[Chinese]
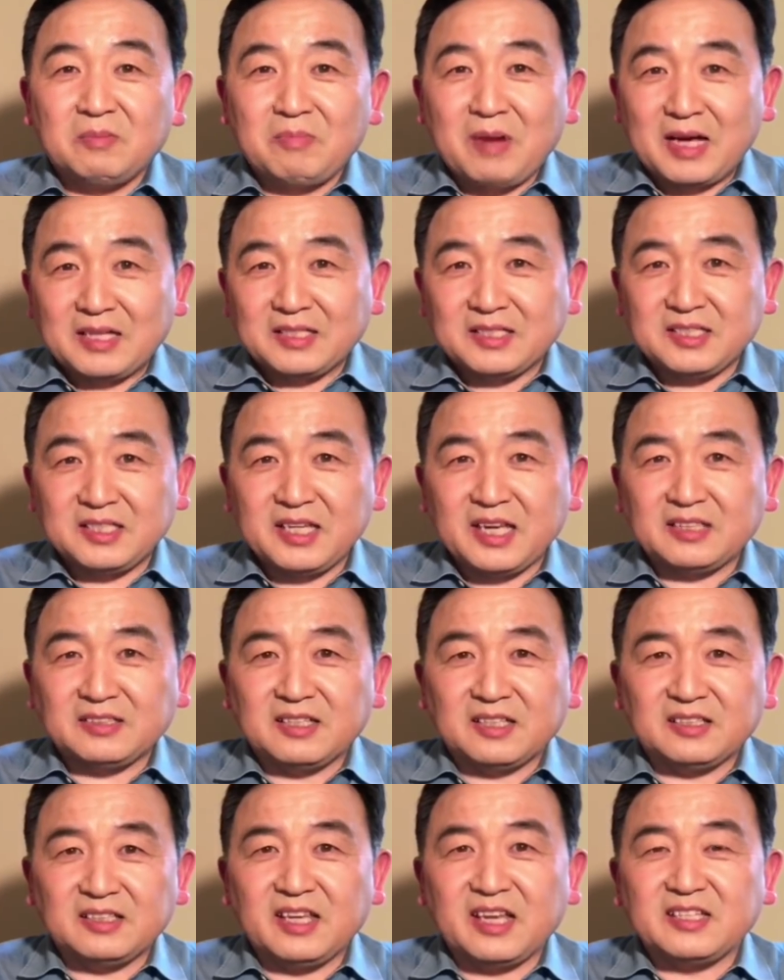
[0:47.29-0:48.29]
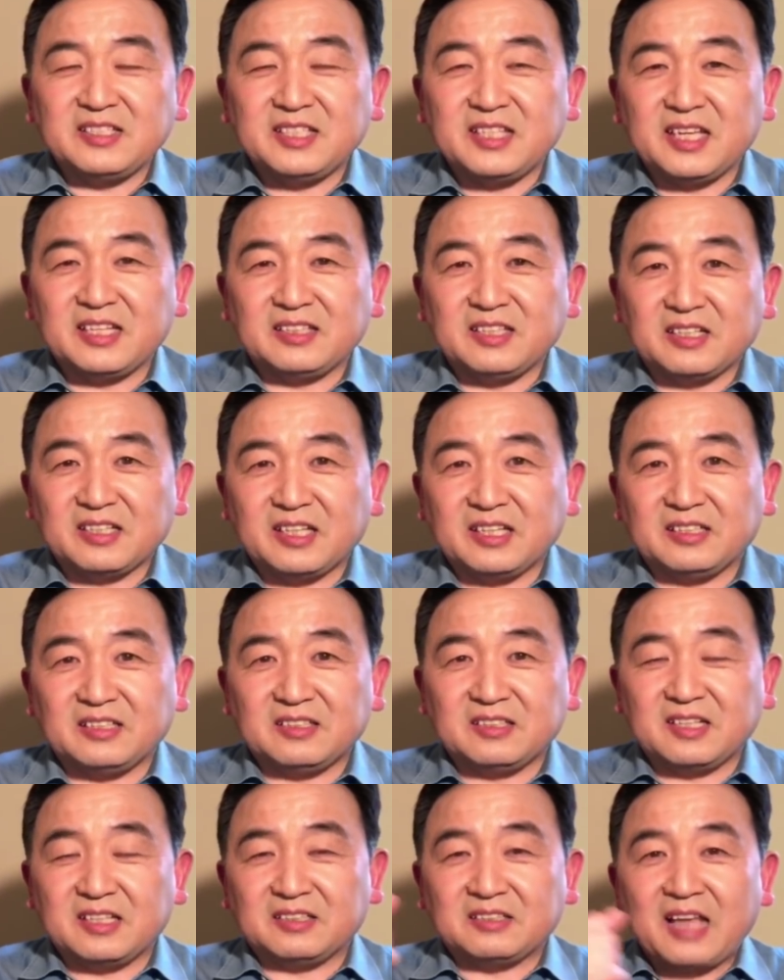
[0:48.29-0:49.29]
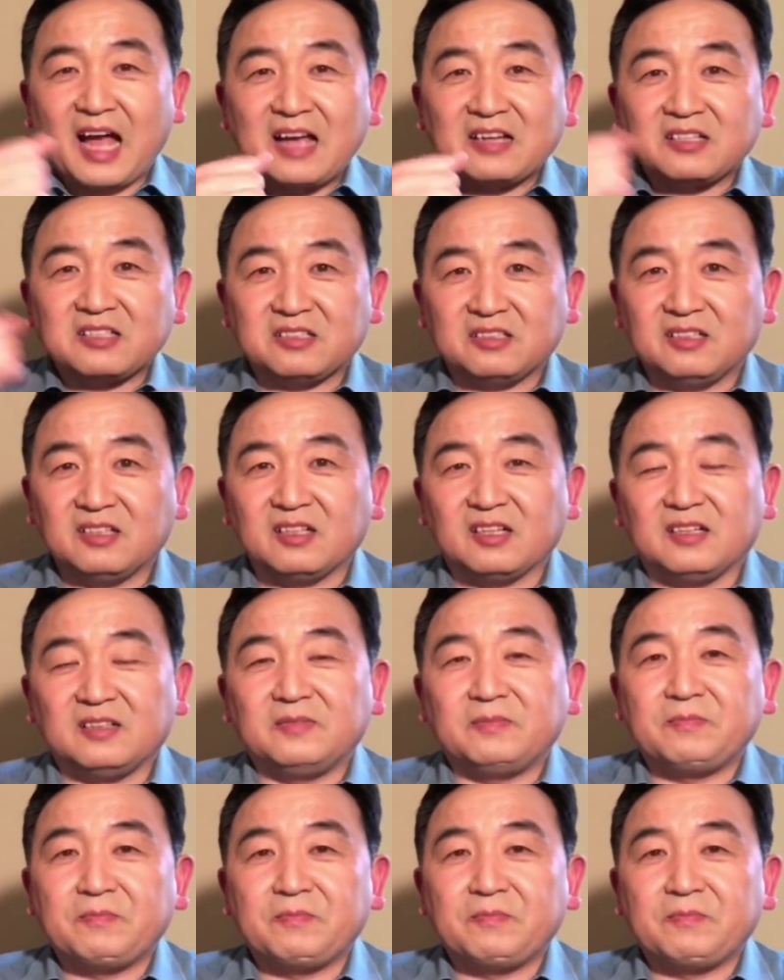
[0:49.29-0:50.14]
把线呢电线呢给给搭折了。